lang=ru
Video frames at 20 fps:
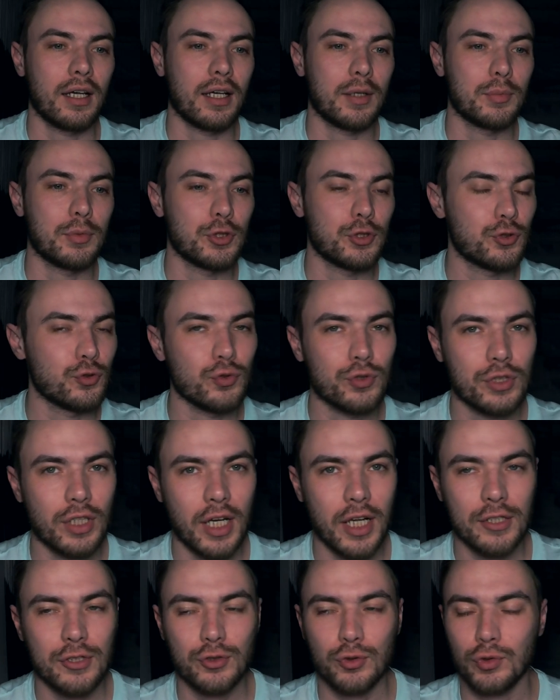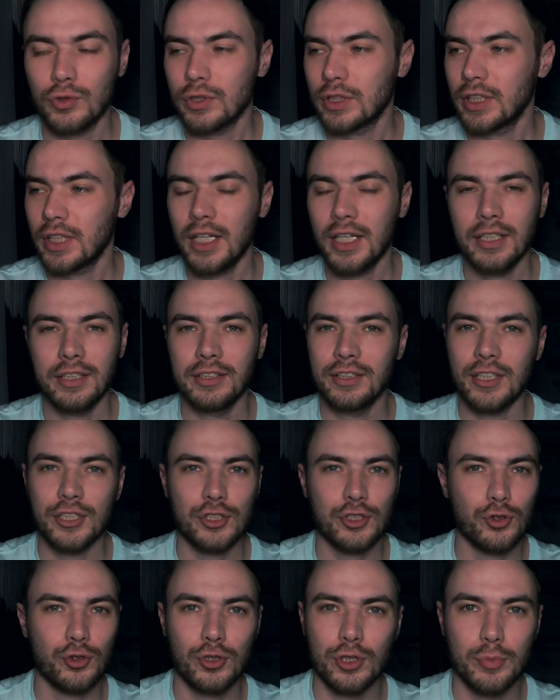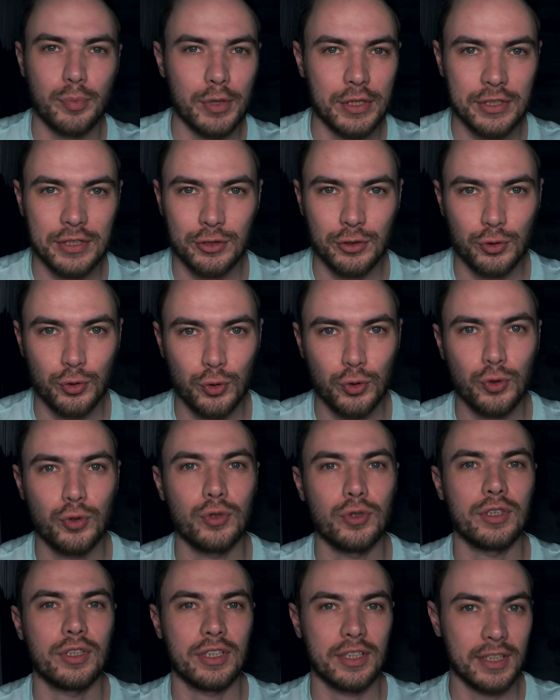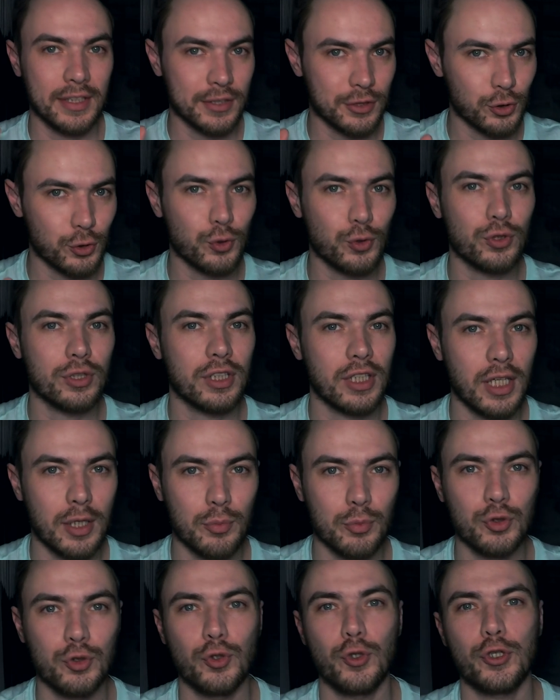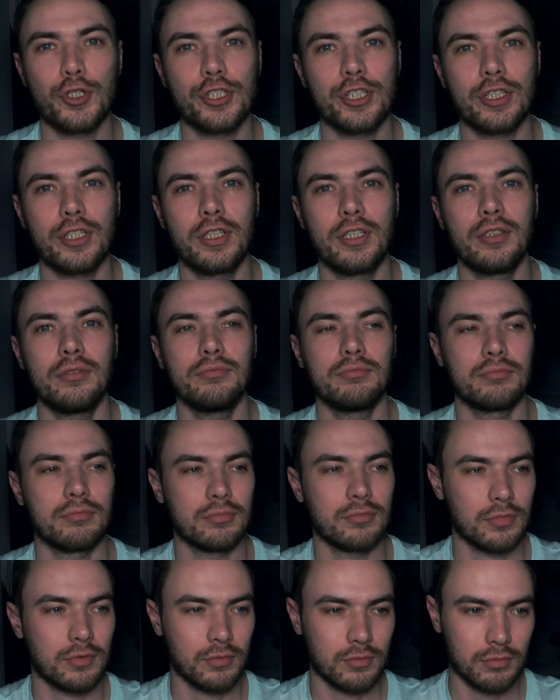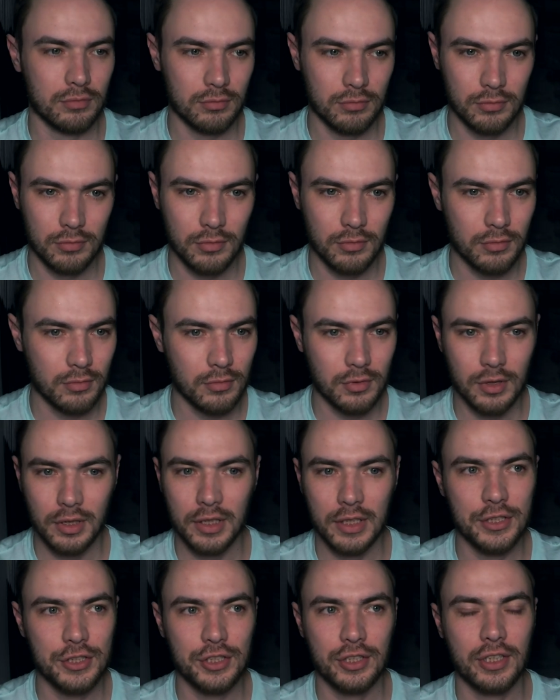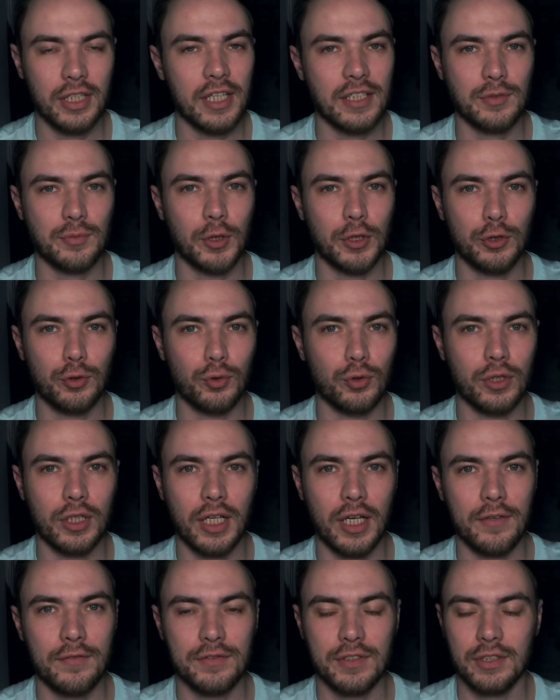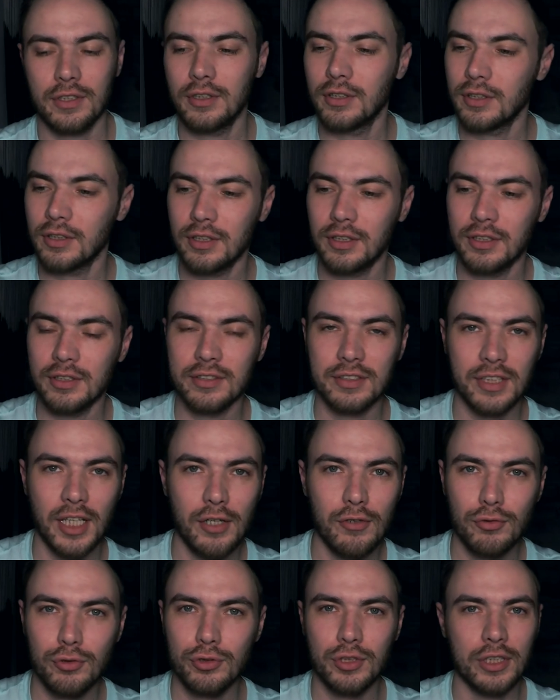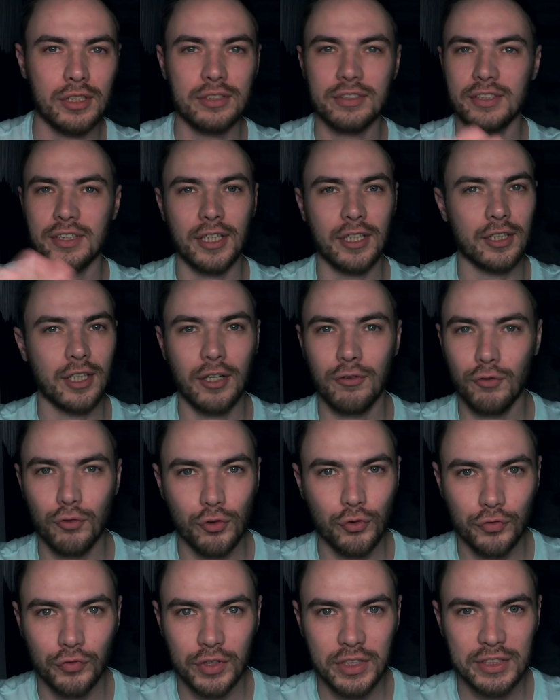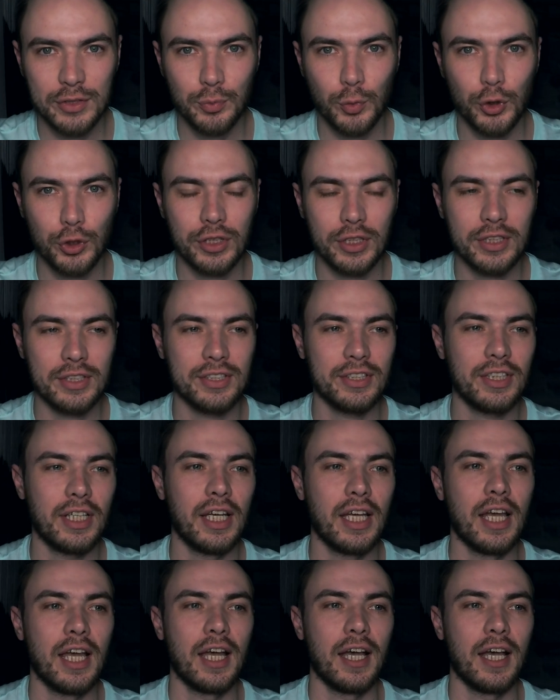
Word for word: Объясню сразу, я ни на что не претендую, есть крутые обзорщики. Лично я смотрю Крафти и Саву, я не знаю, кого вы смотрите.